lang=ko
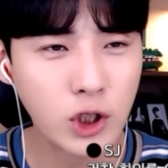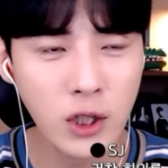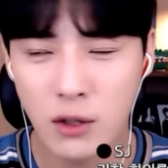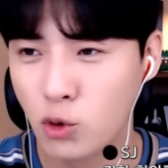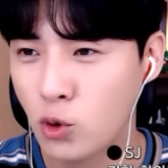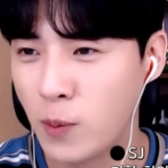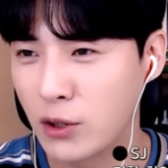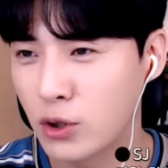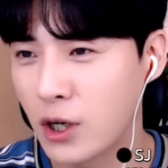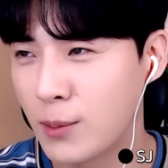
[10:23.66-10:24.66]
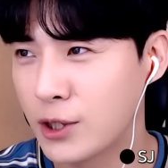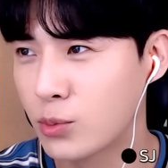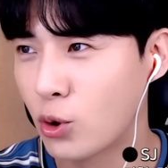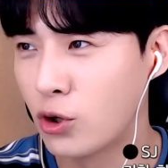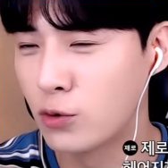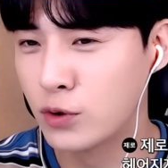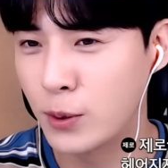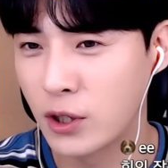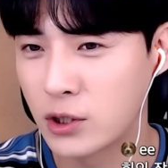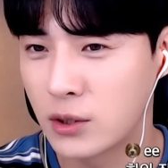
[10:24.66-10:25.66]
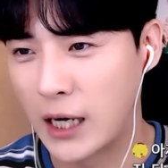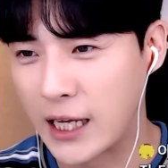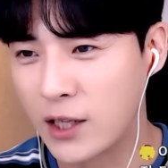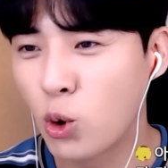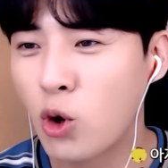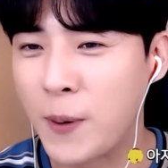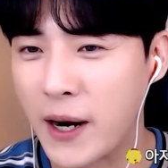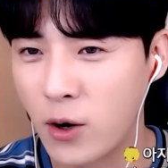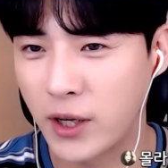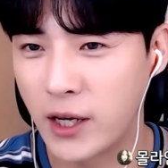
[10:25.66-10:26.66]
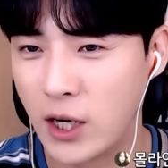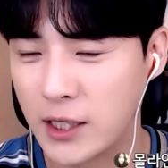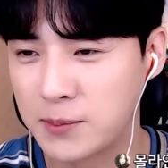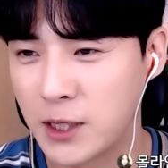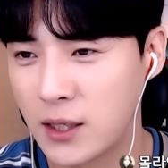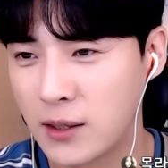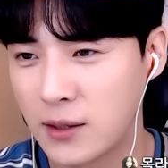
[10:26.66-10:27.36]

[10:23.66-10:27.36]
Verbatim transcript: 그지? 이거 만나서 사과 받으면 더 불편하지? 단톡을 팔아올게요. 알겠습니다.